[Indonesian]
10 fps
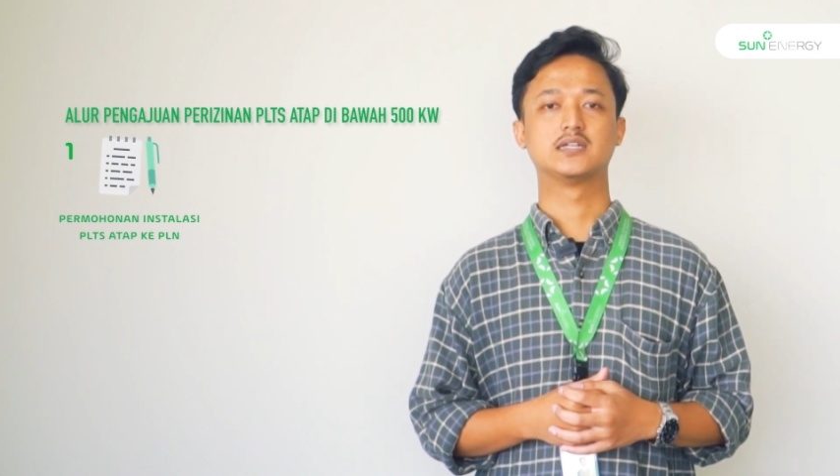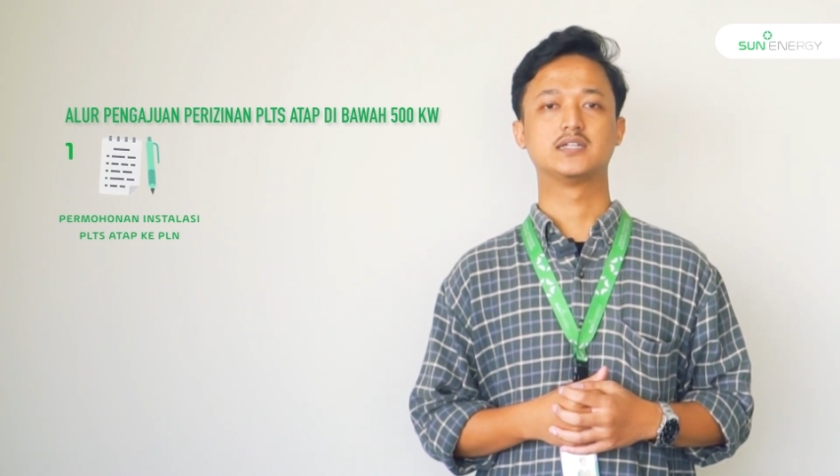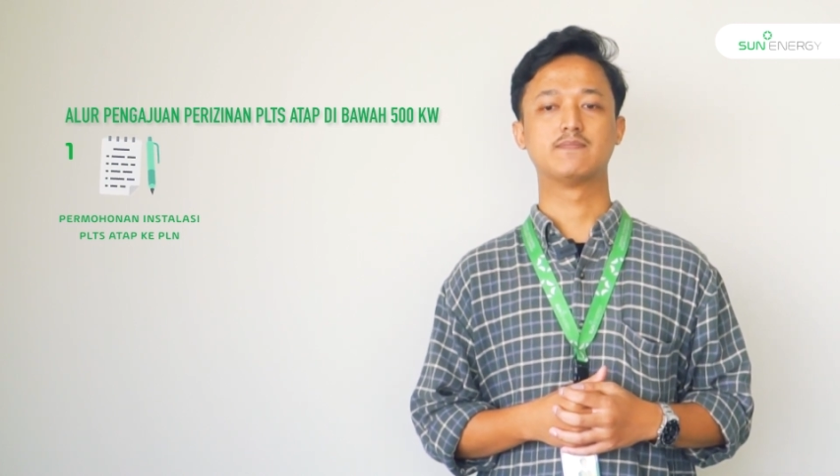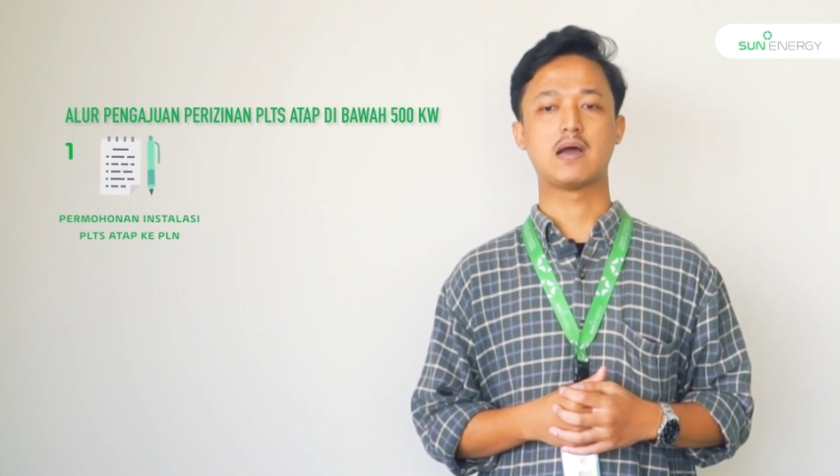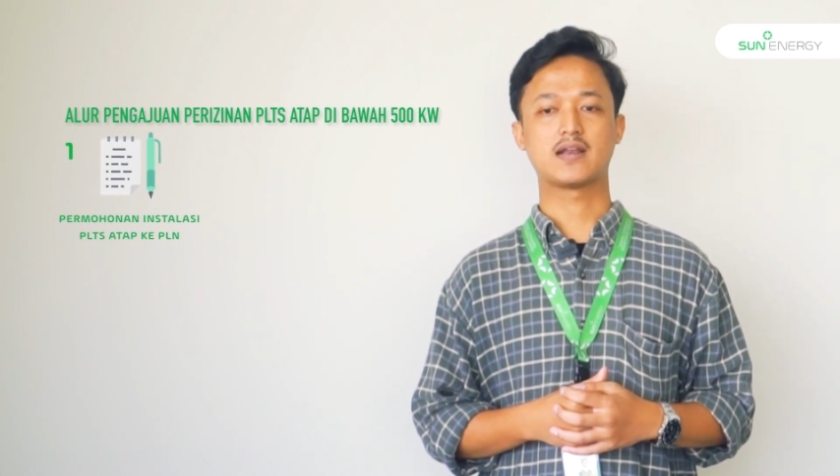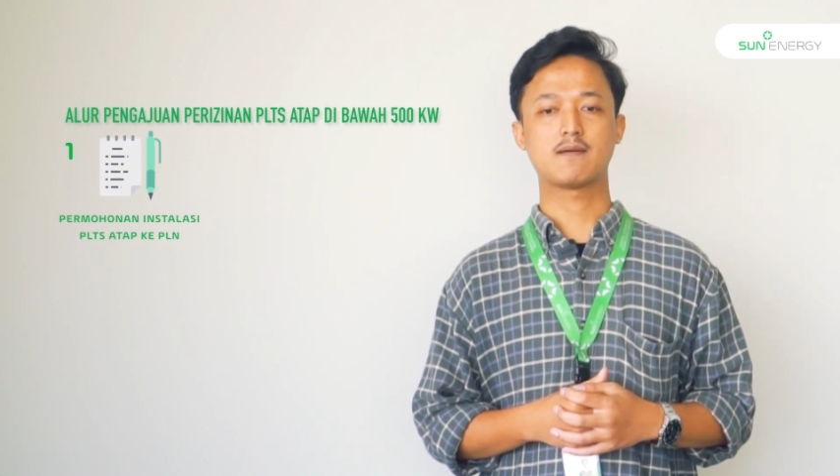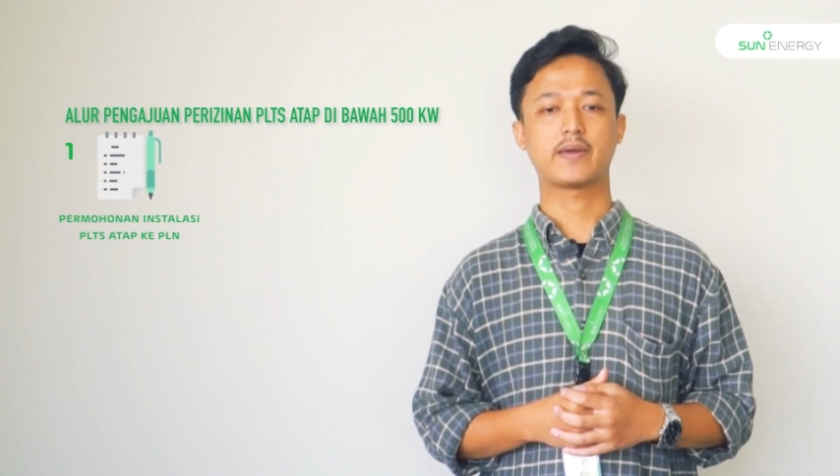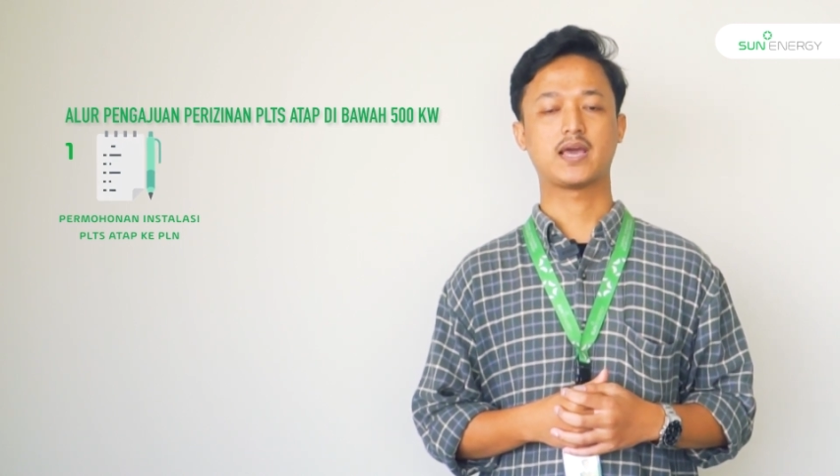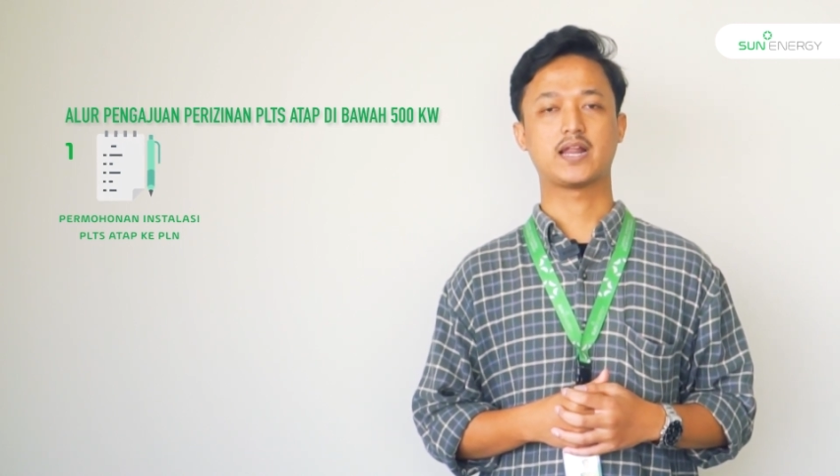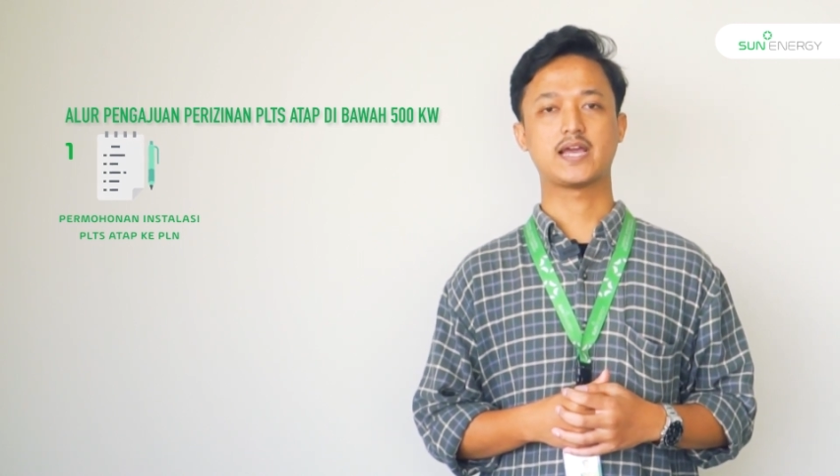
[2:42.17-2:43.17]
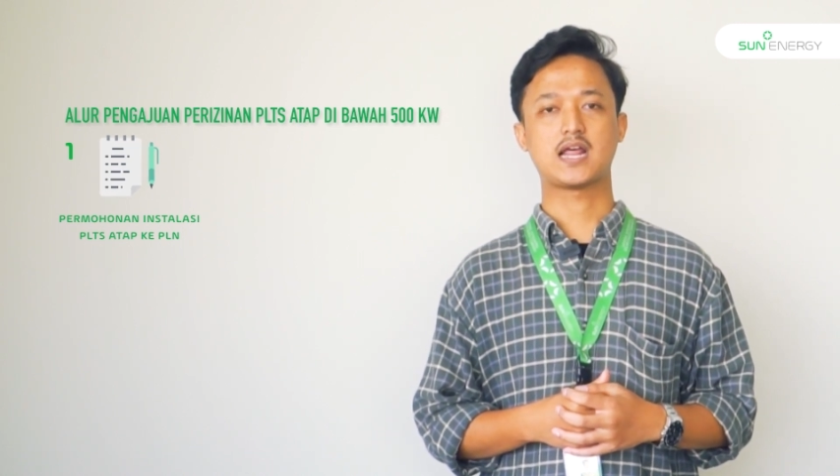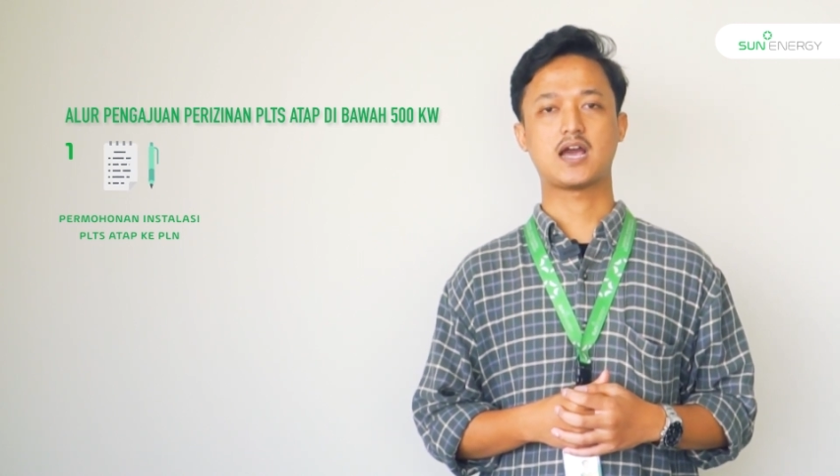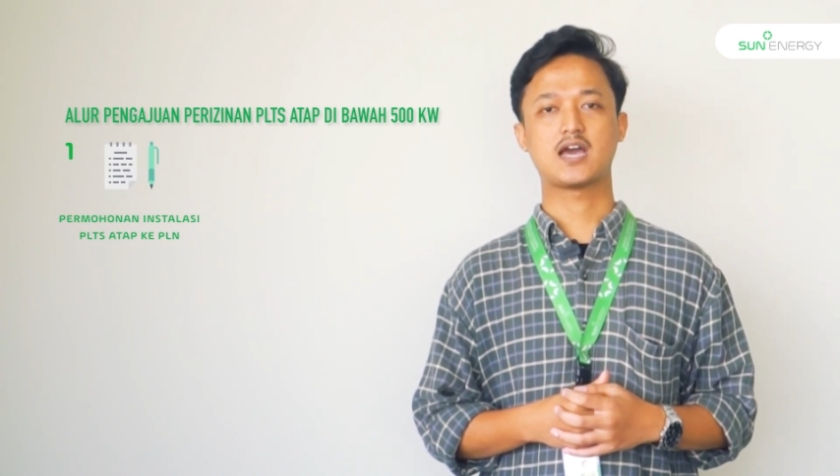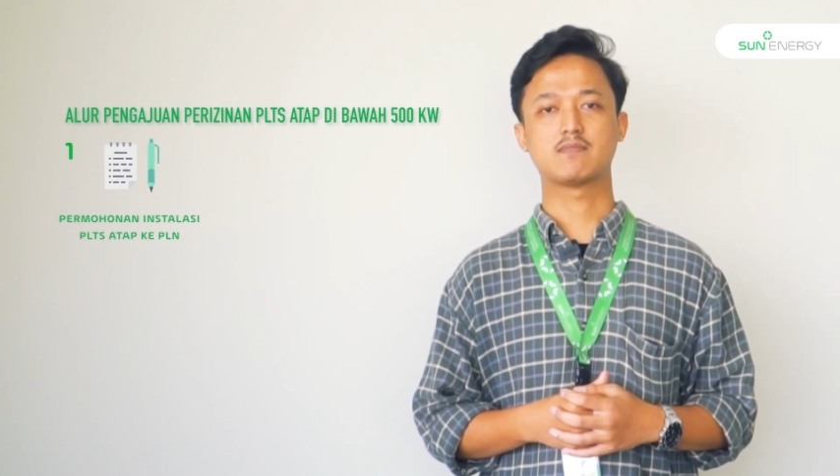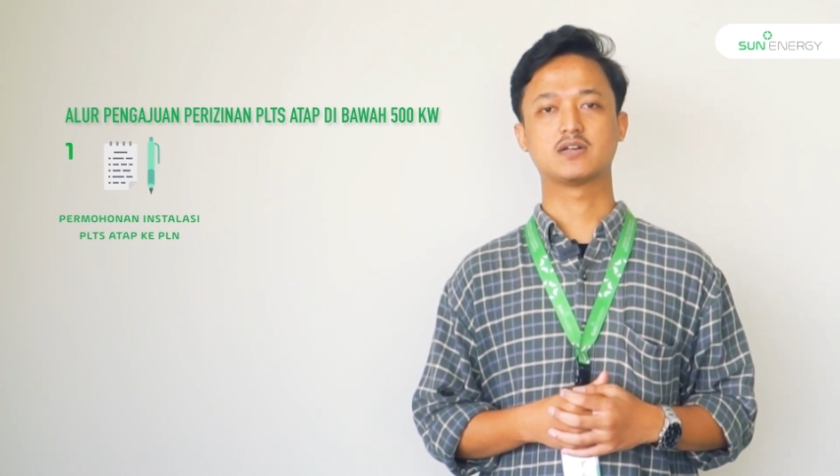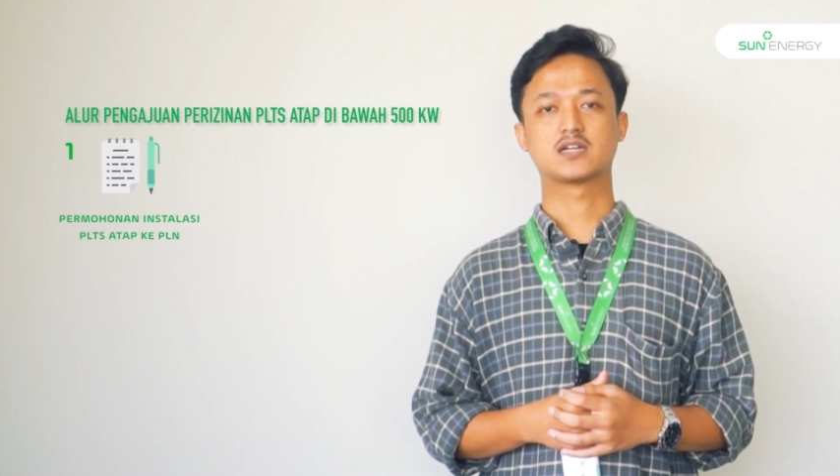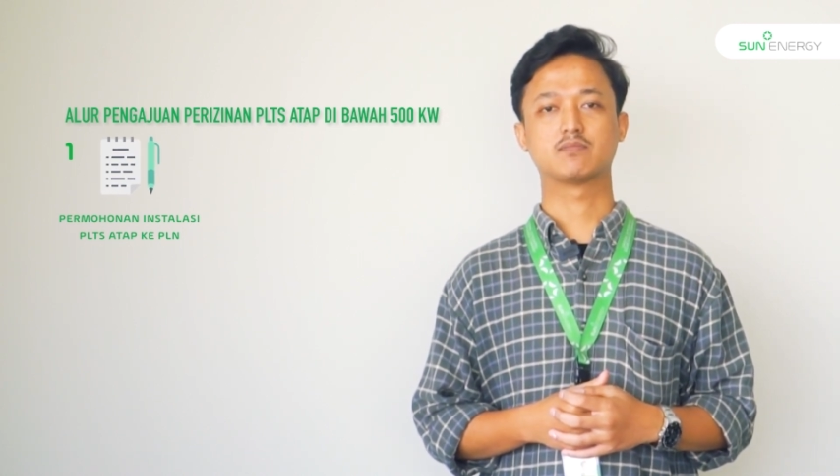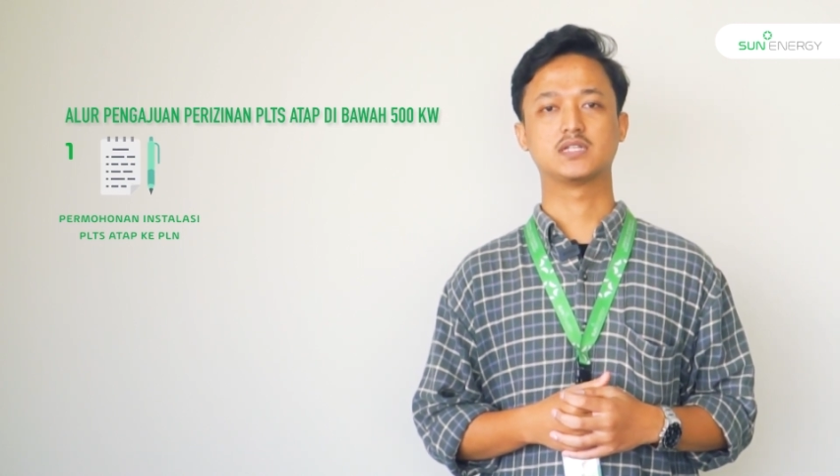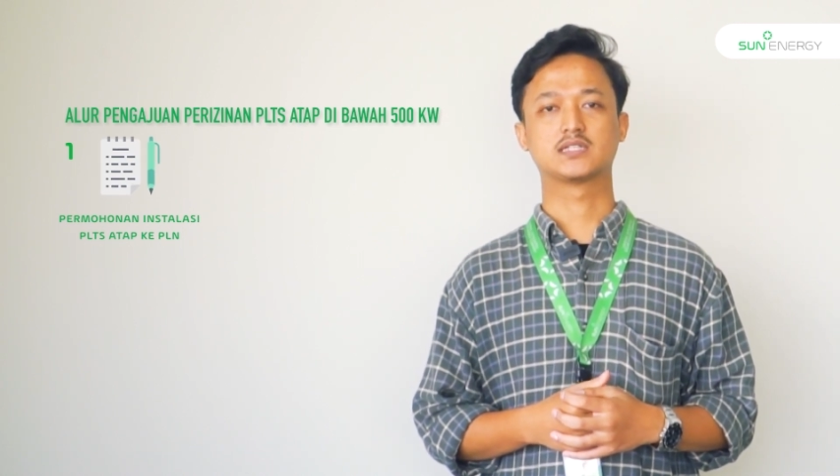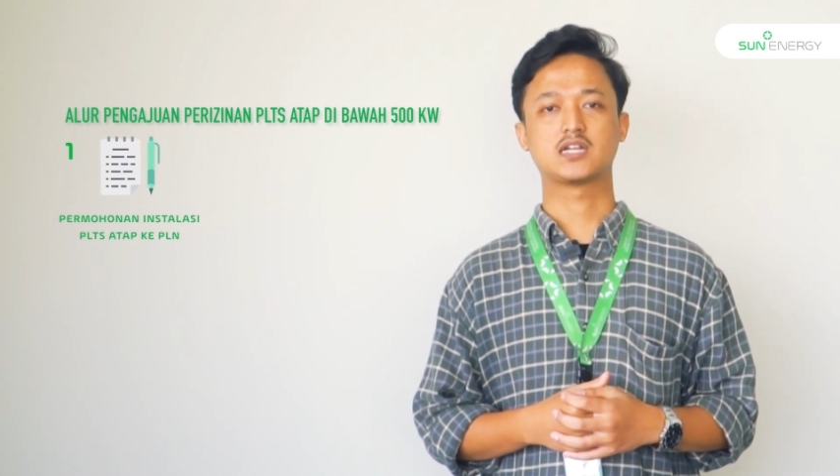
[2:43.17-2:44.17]
di mana PLN akan
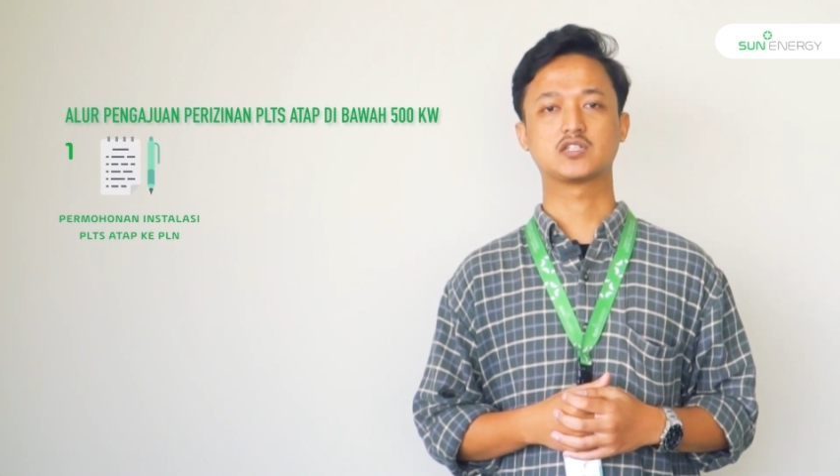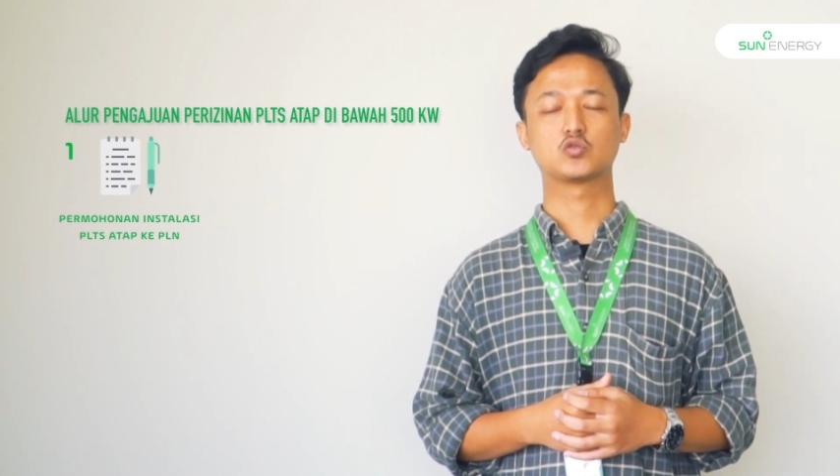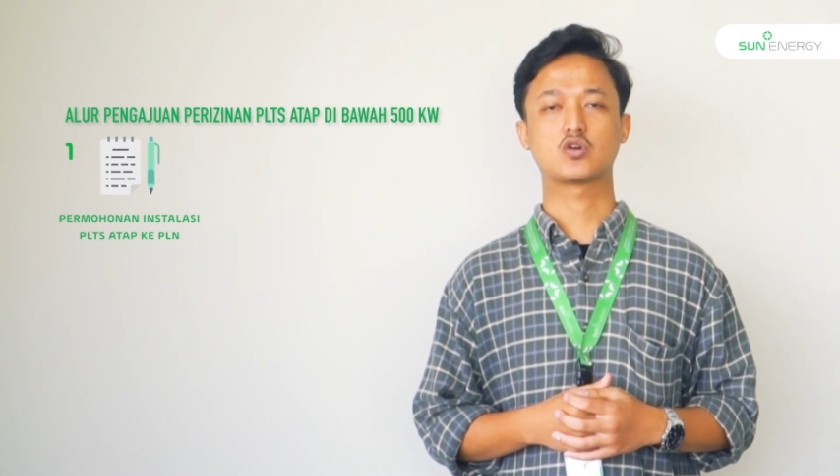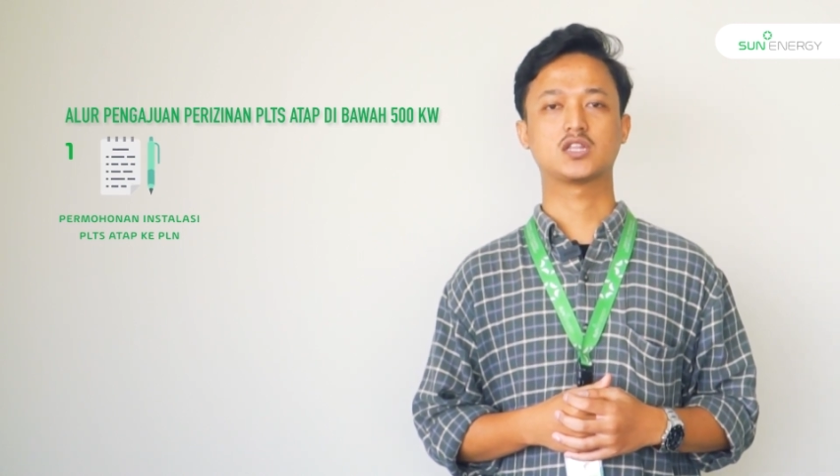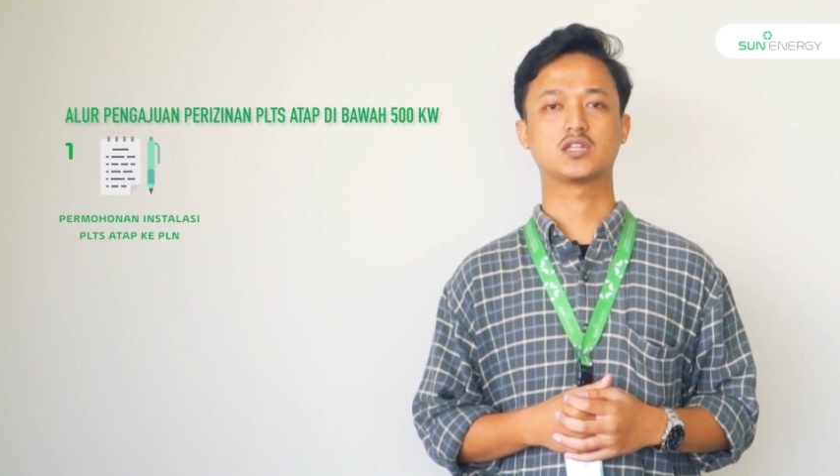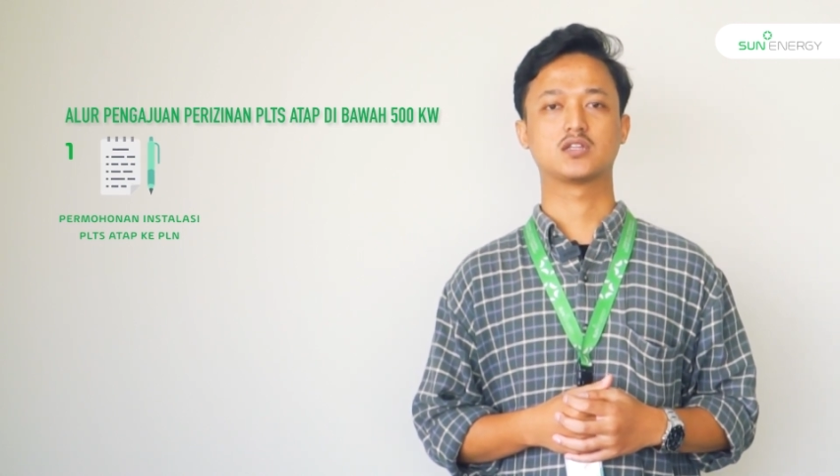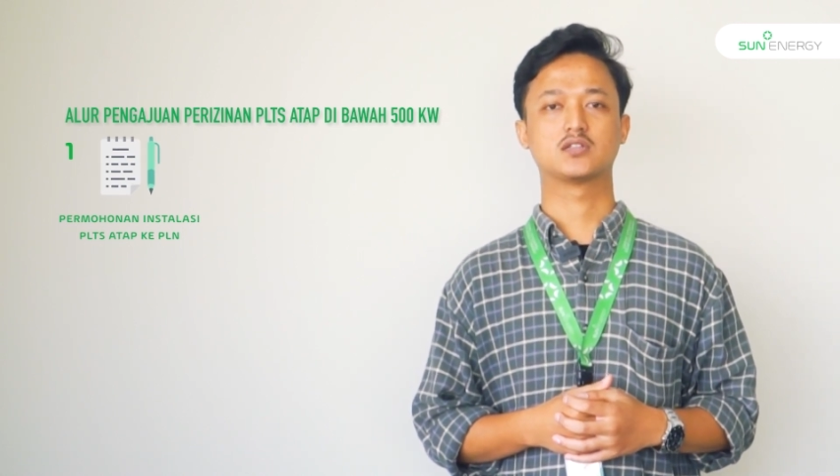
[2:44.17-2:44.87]
menerbitkan surat